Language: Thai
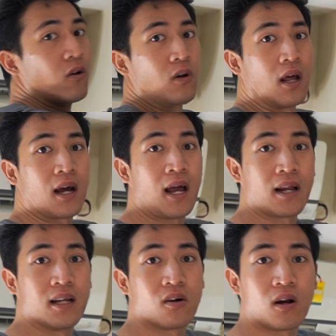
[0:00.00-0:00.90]
หลุดแล้วข้า
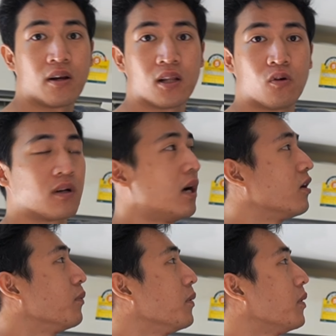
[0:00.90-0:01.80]
งหนึ่งของเราเนี่ยตัวเก่า
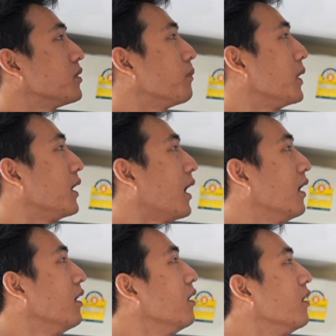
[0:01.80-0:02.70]
จะเป็นแบบสปริงนะ
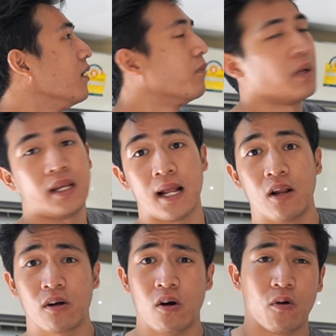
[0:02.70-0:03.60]
มันดัน
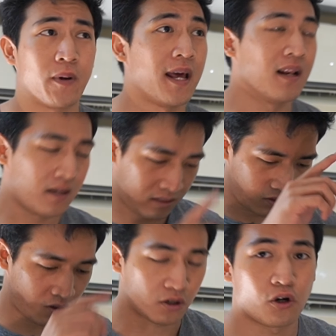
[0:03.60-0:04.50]
แล้วก็ออกมาได้เลย
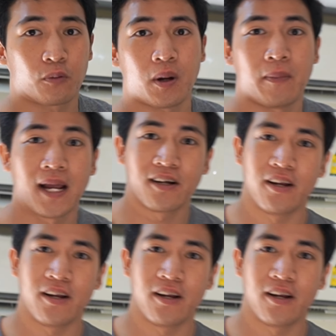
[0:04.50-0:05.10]
ขอถอดผ้าม่าน